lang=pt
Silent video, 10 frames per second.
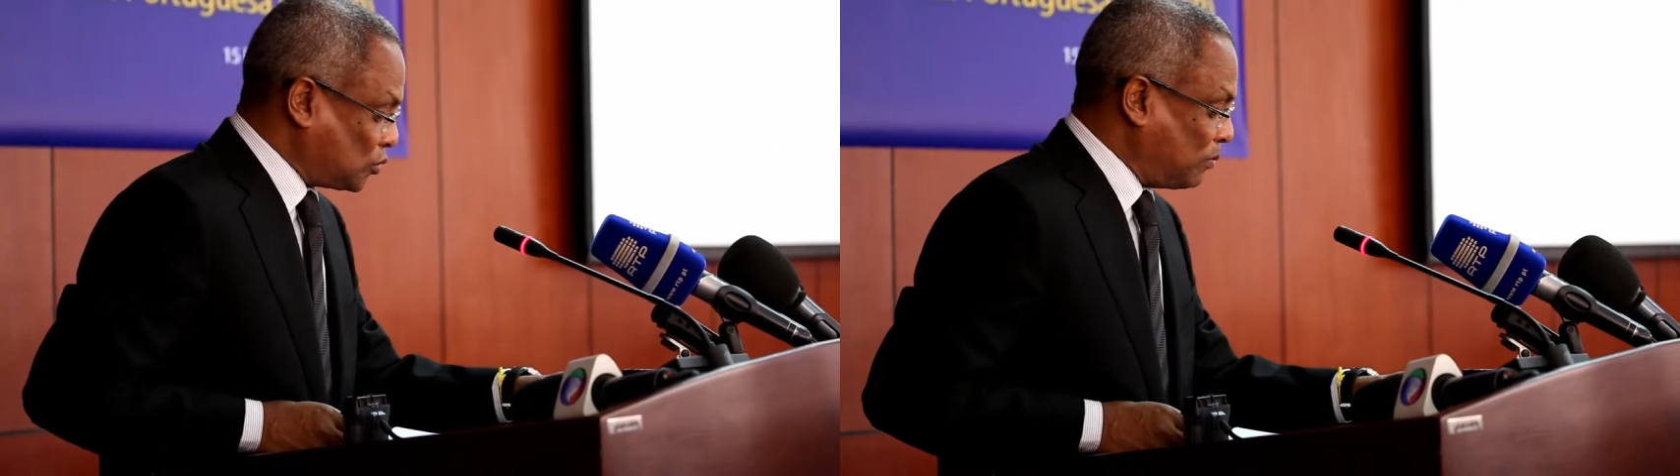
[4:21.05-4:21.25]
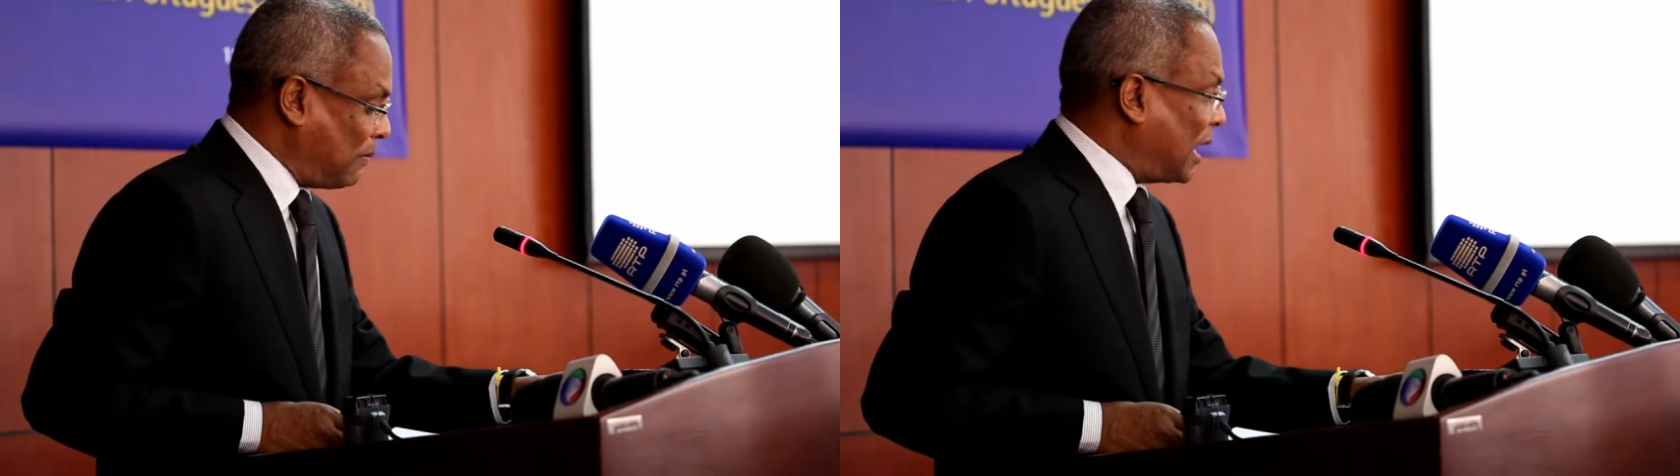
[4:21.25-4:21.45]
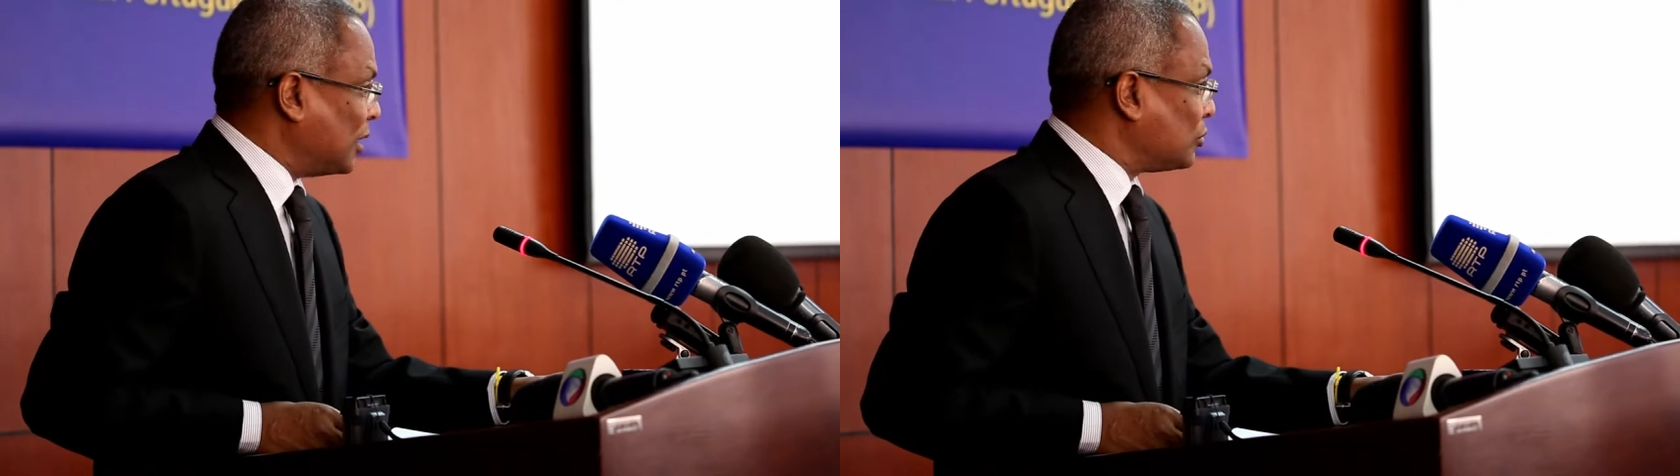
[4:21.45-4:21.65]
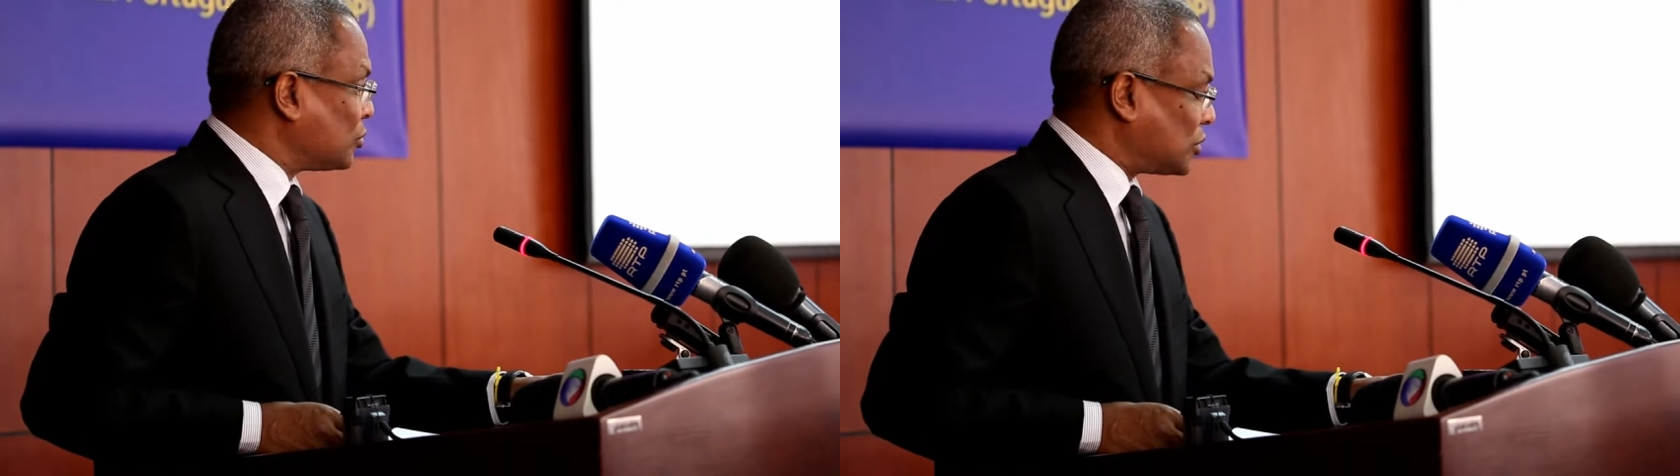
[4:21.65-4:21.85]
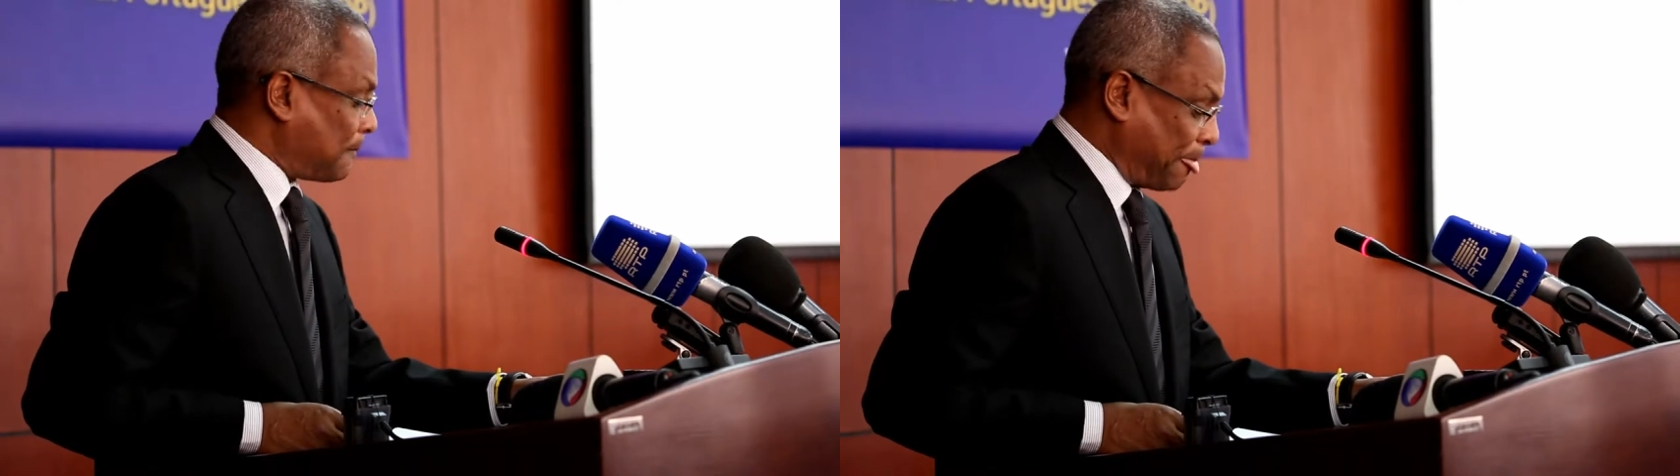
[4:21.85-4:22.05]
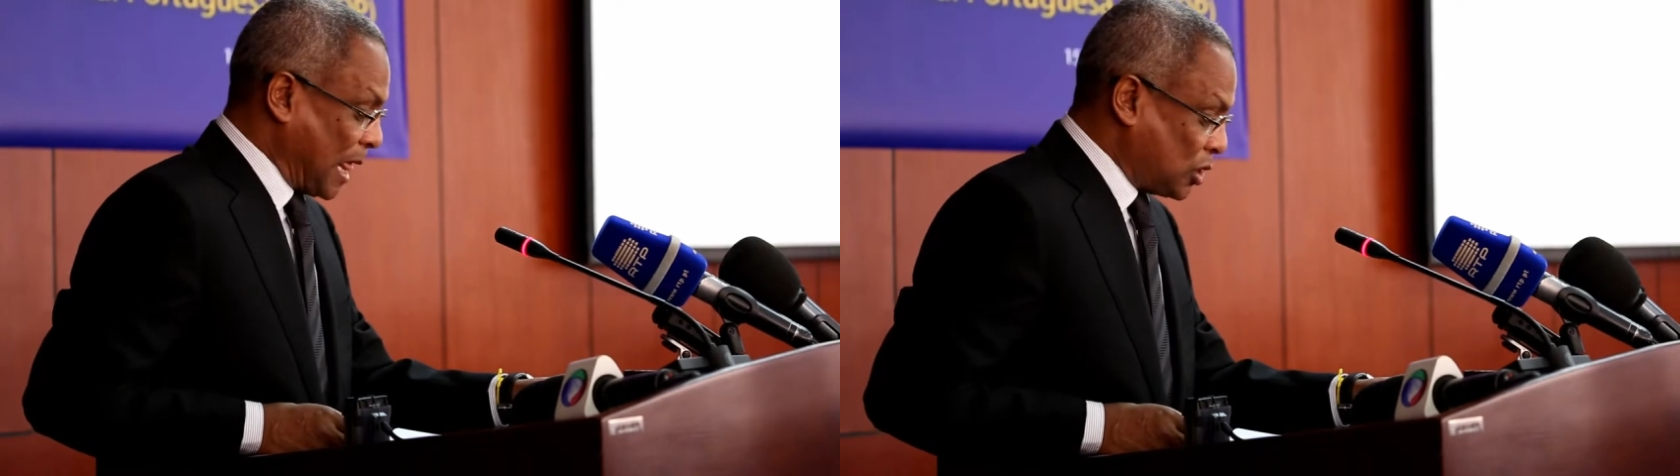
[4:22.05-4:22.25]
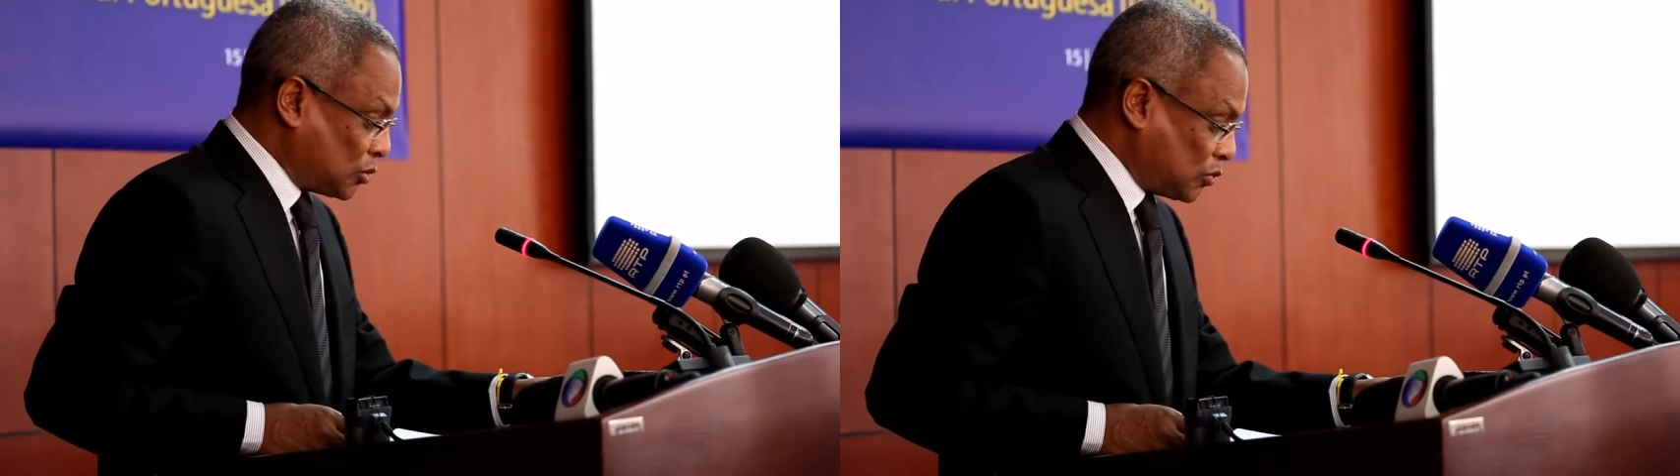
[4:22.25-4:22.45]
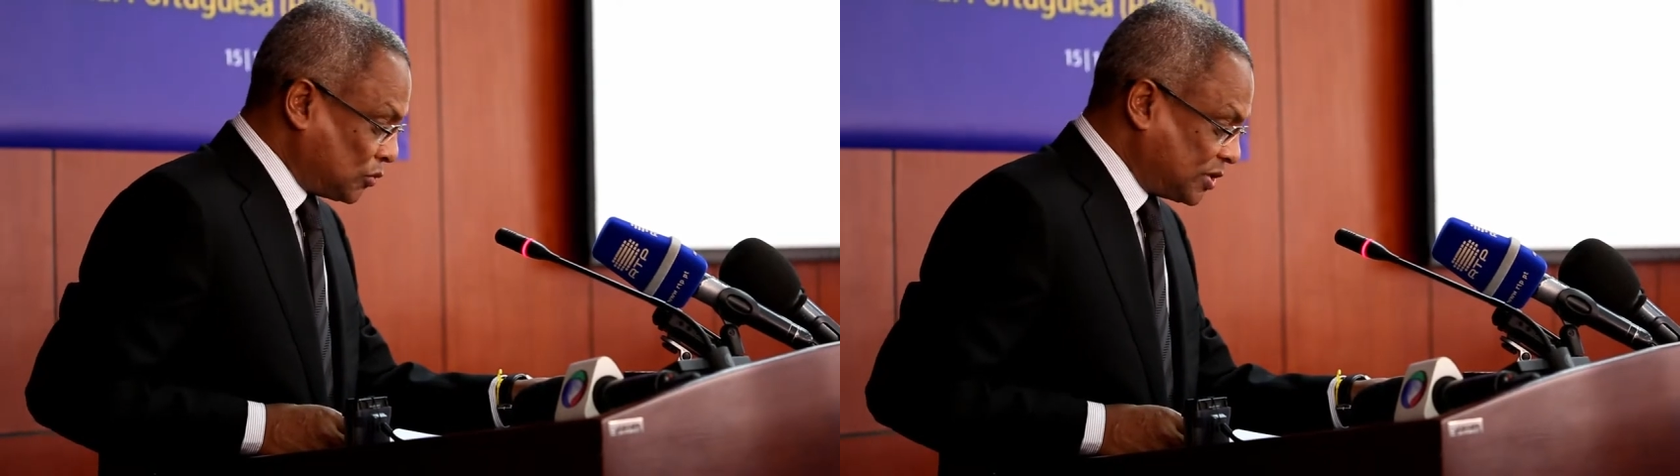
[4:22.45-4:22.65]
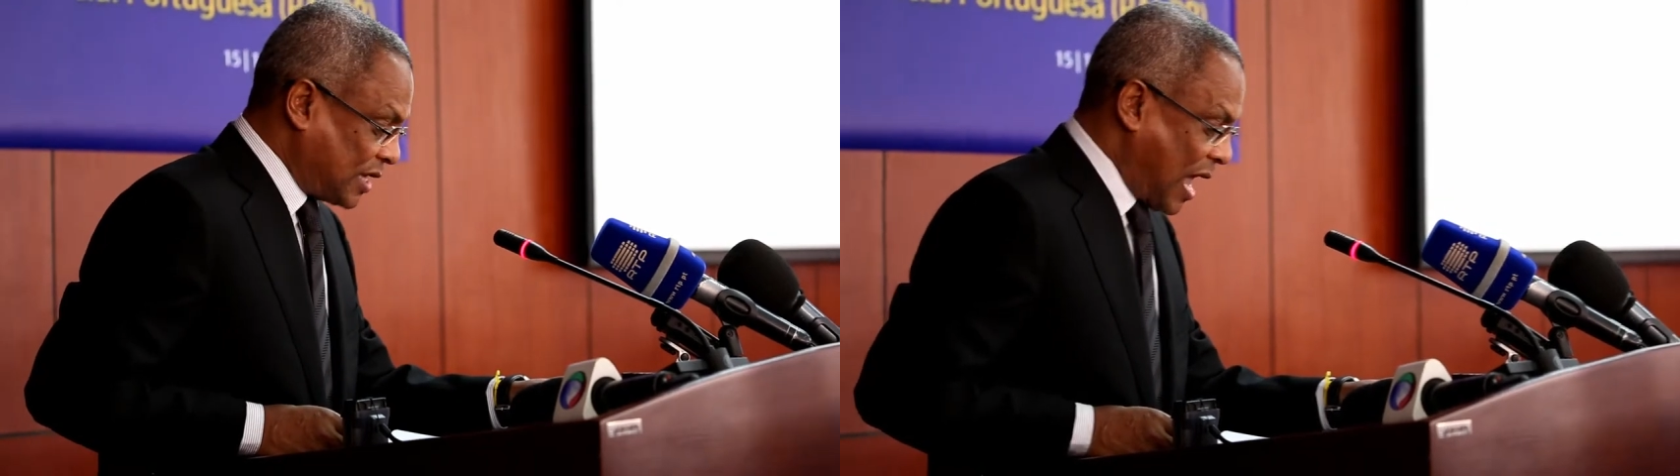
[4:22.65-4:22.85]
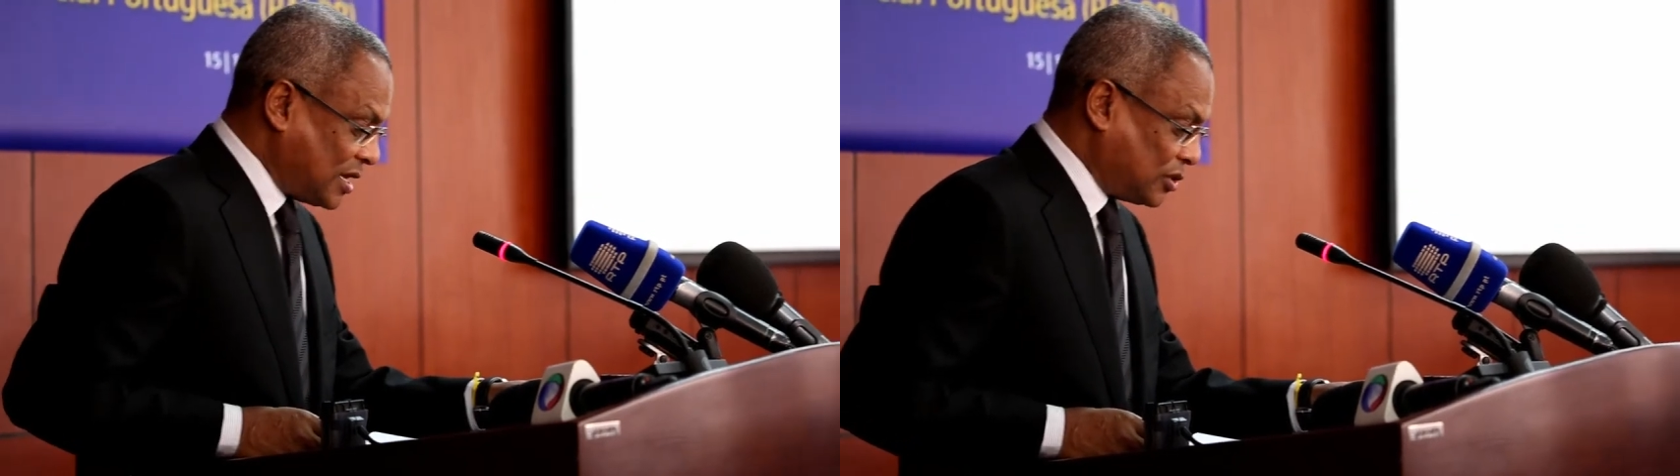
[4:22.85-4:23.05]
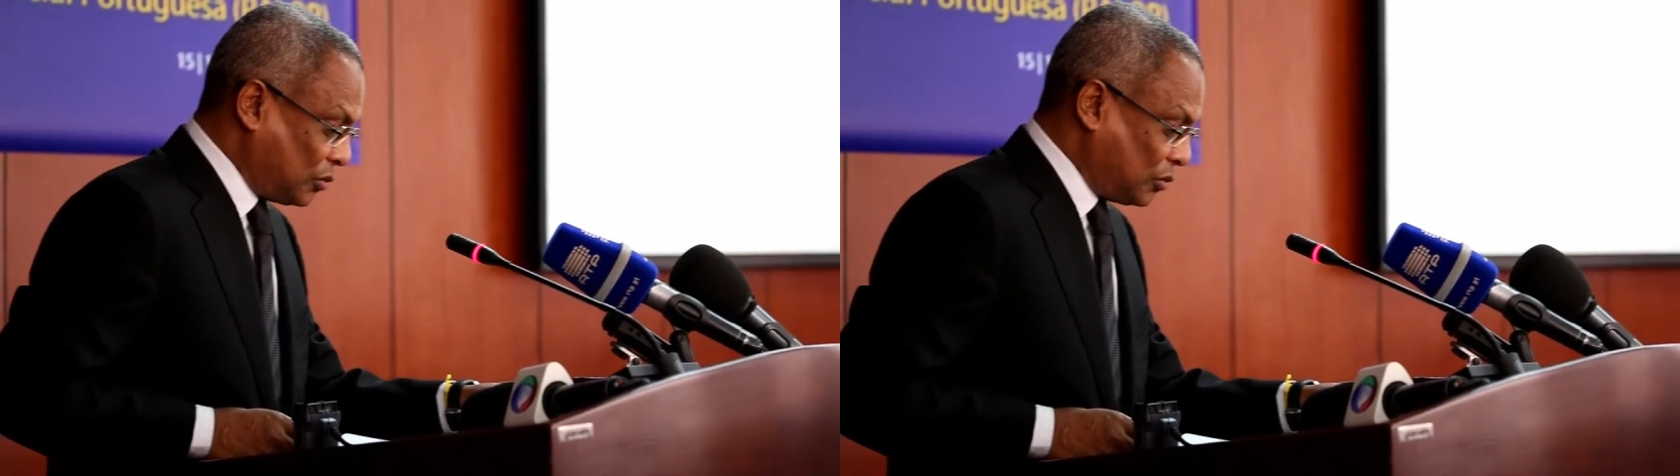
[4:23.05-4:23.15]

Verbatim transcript: humanos, sociais,